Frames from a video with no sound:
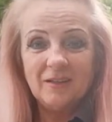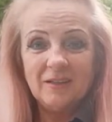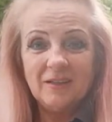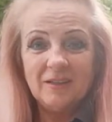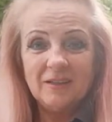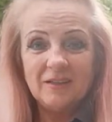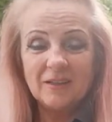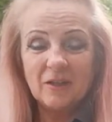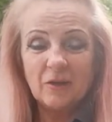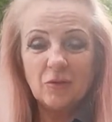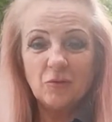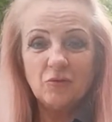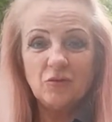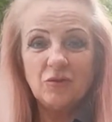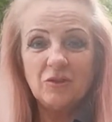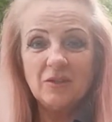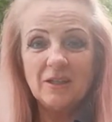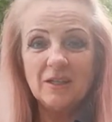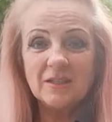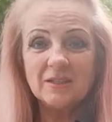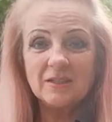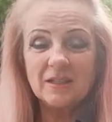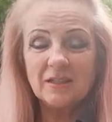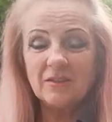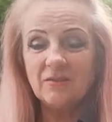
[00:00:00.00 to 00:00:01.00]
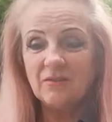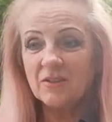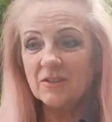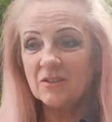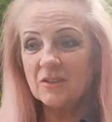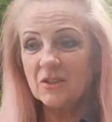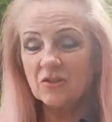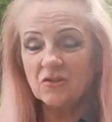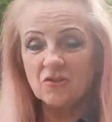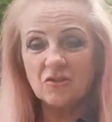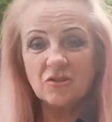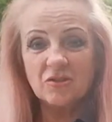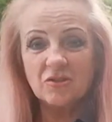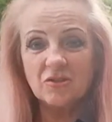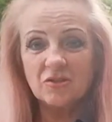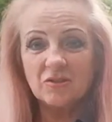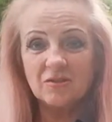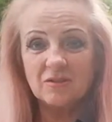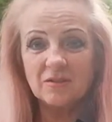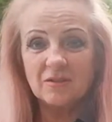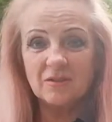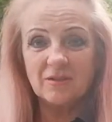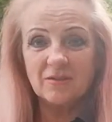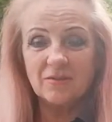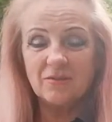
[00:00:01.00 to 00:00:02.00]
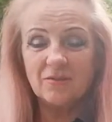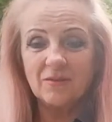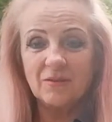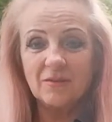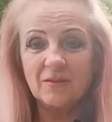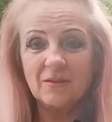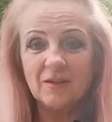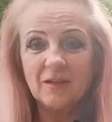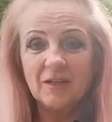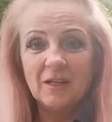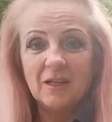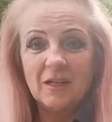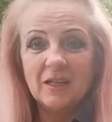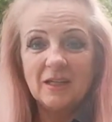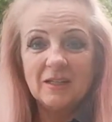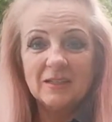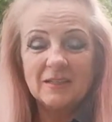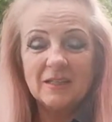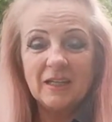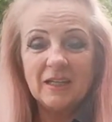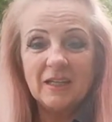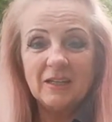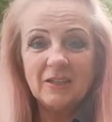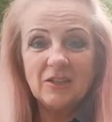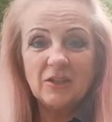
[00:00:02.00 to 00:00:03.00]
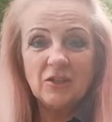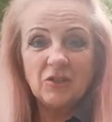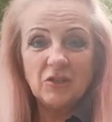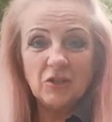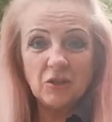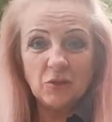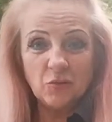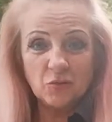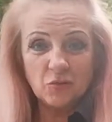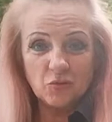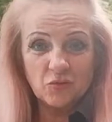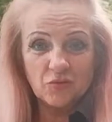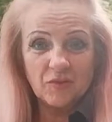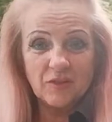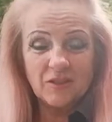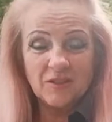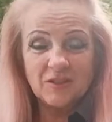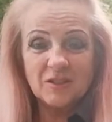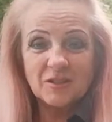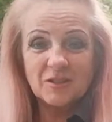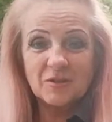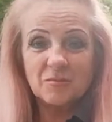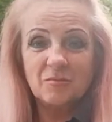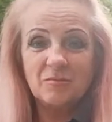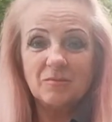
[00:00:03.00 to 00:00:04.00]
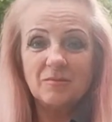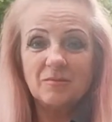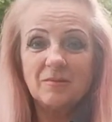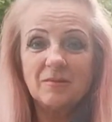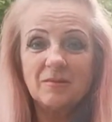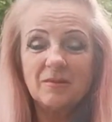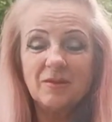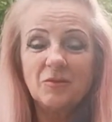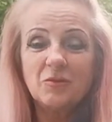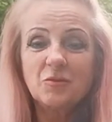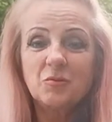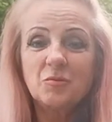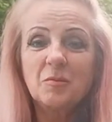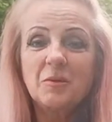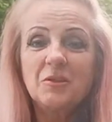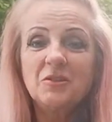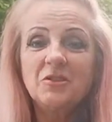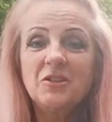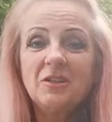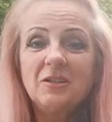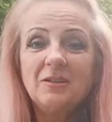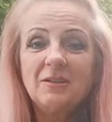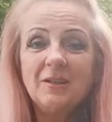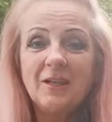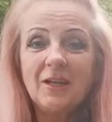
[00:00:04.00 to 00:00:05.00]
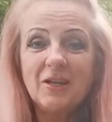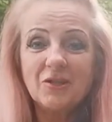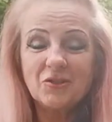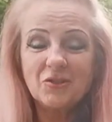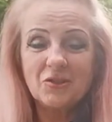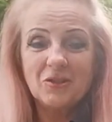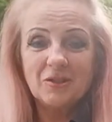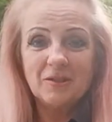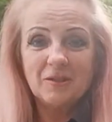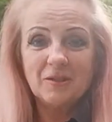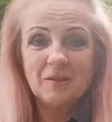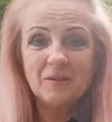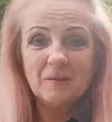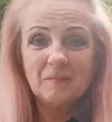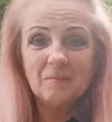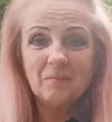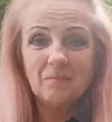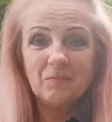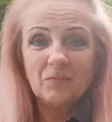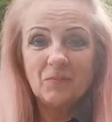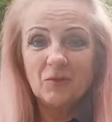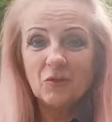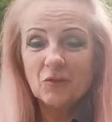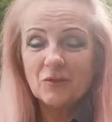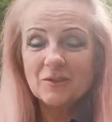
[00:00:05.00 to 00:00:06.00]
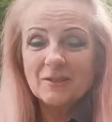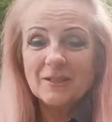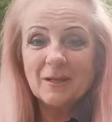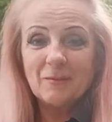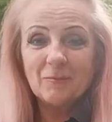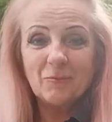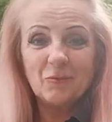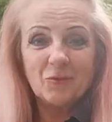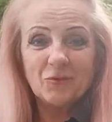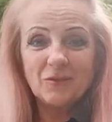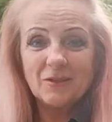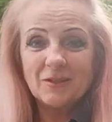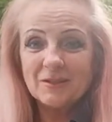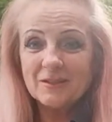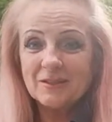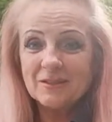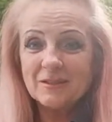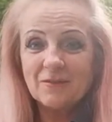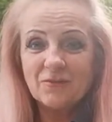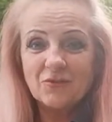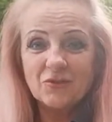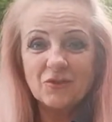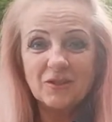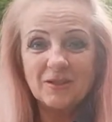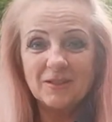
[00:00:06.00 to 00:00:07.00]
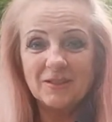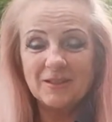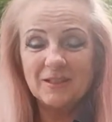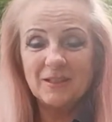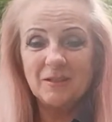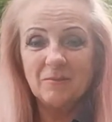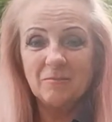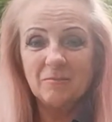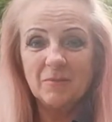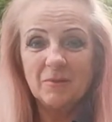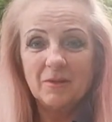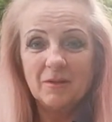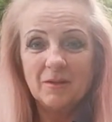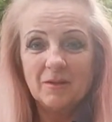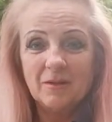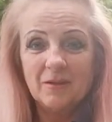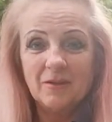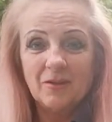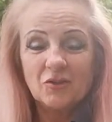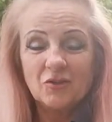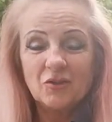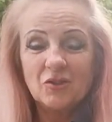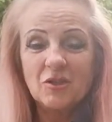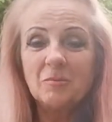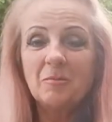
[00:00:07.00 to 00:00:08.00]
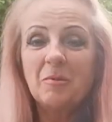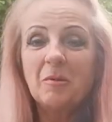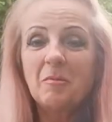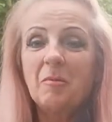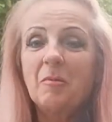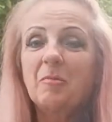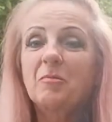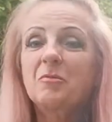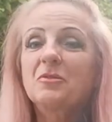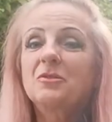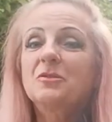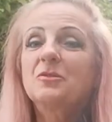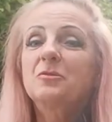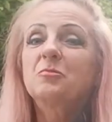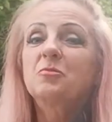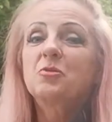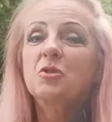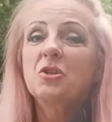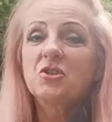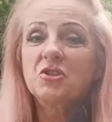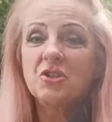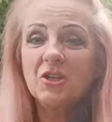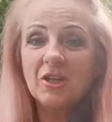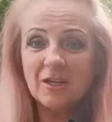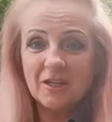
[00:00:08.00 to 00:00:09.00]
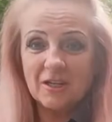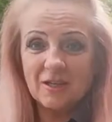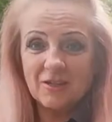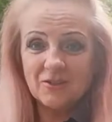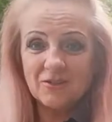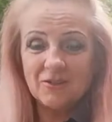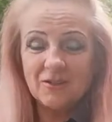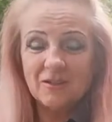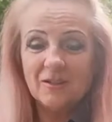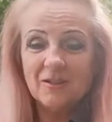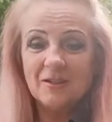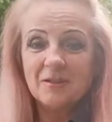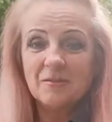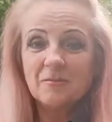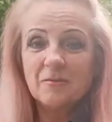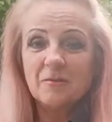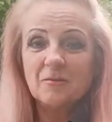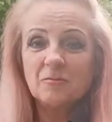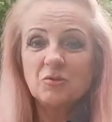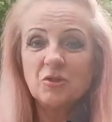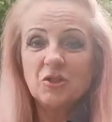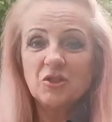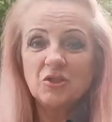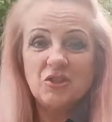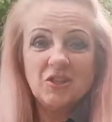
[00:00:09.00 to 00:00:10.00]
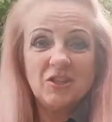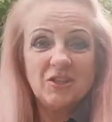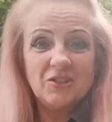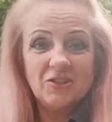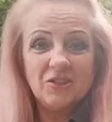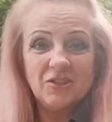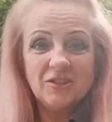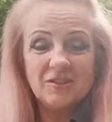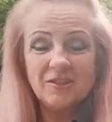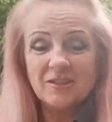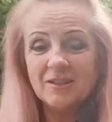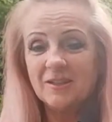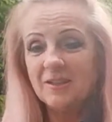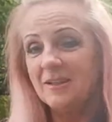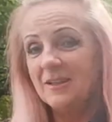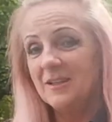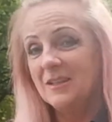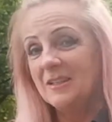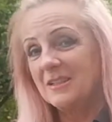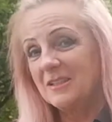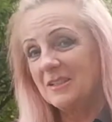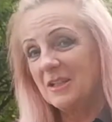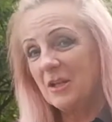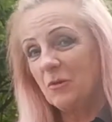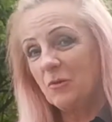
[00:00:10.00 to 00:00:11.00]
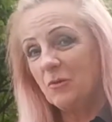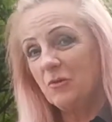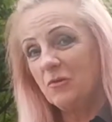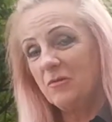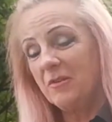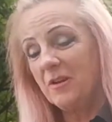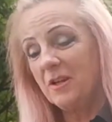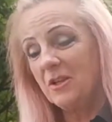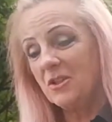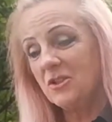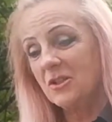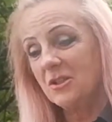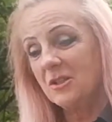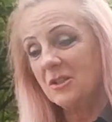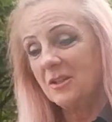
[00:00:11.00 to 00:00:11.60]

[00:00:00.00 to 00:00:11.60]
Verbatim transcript: i za godzinę, za dwie, za trzy, czy za jeden dzień już wyjdziesz, już będzie inaczej. To samo jest ze wszystkim. Trzeba po prostu przeczekać, przesiedzieć, zaufać